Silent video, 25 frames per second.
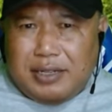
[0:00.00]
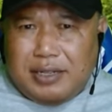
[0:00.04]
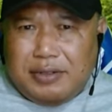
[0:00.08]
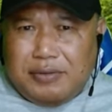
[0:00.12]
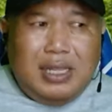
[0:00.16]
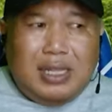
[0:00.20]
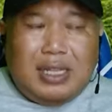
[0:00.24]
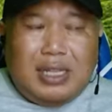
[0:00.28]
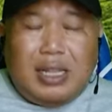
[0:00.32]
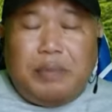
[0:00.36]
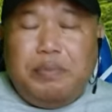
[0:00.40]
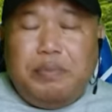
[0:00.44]

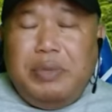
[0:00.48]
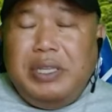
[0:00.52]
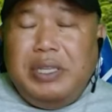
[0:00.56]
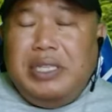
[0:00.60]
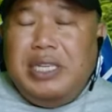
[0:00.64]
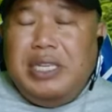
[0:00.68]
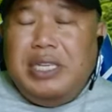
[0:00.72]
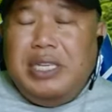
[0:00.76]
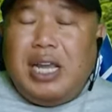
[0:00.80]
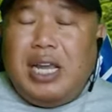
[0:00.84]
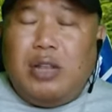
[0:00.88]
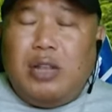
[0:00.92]
Tapi
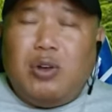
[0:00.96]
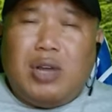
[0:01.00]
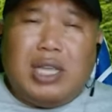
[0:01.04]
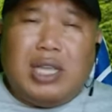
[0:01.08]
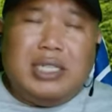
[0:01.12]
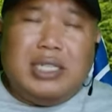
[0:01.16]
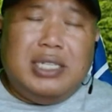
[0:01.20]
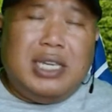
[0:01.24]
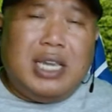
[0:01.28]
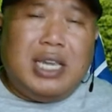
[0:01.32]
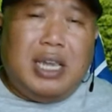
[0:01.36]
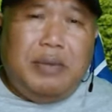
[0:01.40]
jika
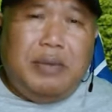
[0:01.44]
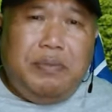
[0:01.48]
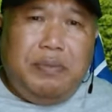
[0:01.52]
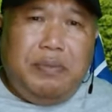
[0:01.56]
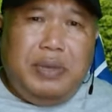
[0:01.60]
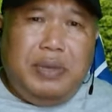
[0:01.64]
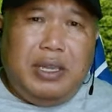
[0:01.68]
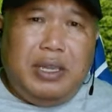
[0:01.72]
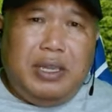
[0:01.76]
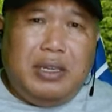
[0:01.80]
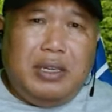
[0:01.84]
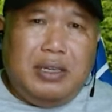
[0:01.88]
lokasi
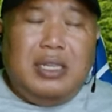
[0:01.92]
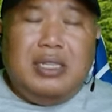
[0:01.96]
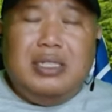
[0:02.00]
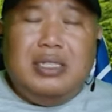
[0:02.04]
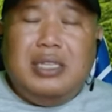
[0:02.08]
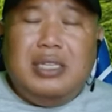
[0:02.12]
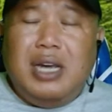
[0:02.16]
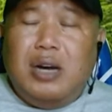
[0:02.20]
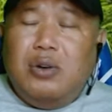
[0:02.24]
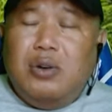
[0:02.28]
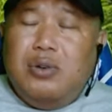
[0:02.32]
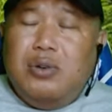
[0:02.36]
camping
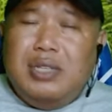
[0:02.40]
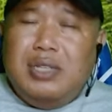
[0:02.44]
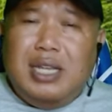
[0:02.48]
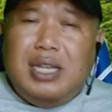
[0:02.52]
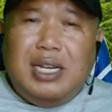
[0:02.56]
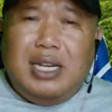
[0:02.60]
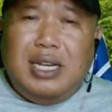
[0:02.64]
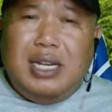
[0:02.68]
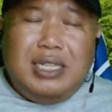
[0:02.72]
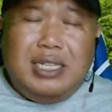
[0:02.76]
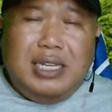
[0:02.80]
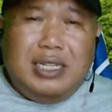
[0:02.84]
jauh dari
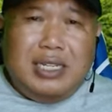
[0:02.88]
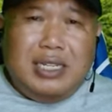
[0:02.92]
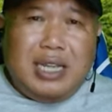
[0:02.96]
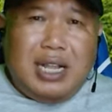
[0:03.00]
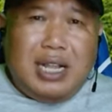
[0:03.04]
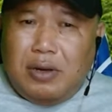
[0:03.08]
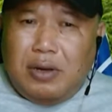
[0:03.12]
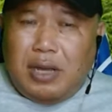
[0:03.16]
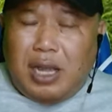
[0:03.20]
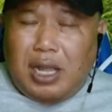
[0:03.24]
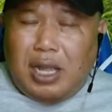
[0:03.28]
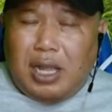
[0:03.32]
signal
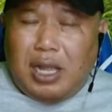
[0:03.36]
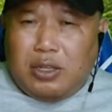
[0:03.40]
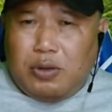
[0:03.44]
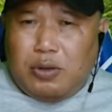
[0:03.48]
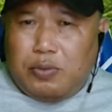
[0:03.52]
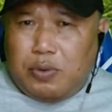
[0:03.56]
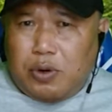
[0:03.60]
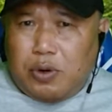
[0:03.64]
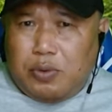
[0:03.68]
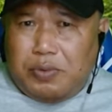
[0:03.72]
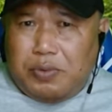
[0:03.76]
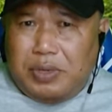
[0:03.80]
atau
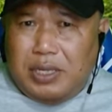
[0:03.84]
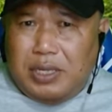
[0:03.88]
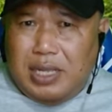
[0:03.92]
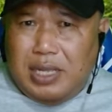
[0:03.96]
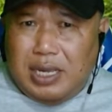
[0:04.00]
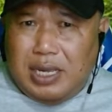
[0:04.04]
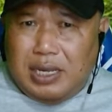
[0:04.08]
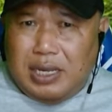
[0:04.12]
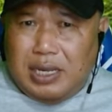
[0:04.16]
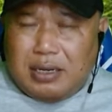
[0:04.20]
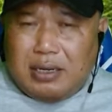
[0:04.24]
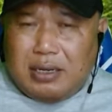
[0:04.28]

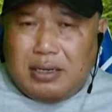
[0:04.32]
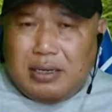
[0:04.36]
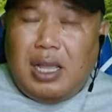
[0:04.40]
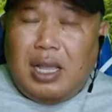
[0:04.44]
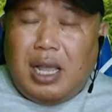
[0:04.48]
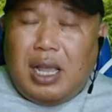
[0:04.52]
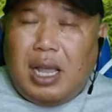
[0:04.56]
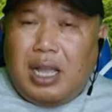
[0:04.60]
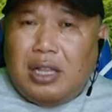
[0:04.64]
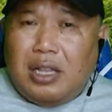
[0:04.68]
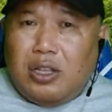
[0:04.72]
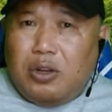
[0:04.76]
provider
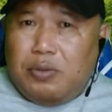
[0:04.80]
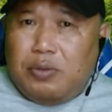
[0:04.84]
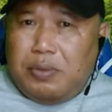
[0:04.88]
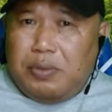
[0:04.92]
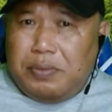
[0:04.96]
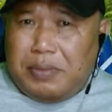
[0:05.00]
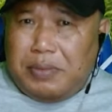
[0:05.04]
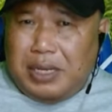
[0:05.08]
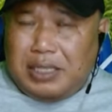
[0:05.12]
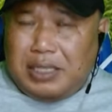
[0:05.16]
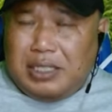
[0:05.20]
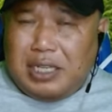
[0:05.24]
atau
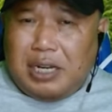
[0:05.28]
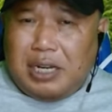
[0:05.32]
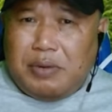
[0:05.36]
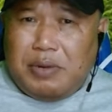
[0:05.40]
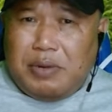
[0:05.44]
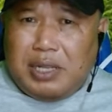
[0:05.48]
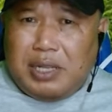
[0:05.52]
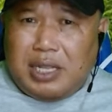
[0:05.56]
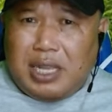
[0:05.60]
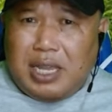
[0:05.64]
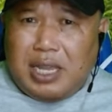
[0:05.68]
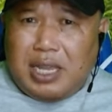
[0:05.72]
pemancar
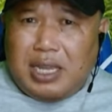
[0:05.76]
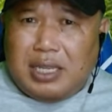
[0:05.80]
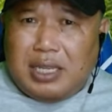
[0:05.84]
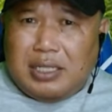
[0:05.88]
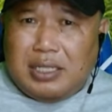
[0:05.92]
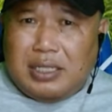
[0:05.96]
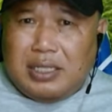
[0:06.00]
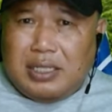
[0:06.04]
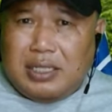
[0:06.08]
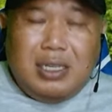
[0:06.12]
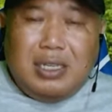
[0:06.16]
WTS,